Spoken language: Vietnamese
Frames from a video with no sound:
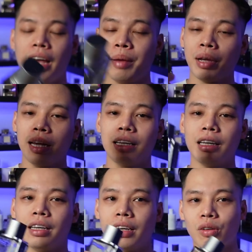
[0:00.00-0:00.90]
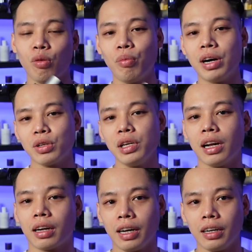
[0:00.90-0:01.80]
Em này thì ờ, cũng mới xuất
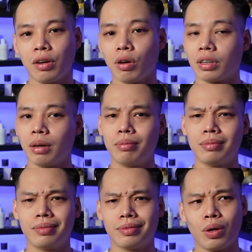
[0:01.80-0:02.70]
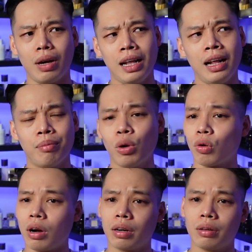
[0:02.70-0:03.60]
hiện cách đây khoảng tầm có lẽ là
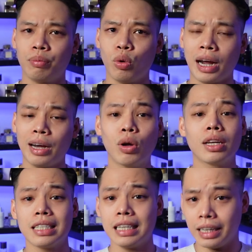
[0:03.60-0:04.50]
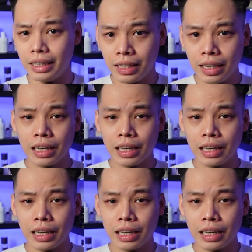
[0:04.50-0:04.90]
một khoảng một hai tuần gì đấy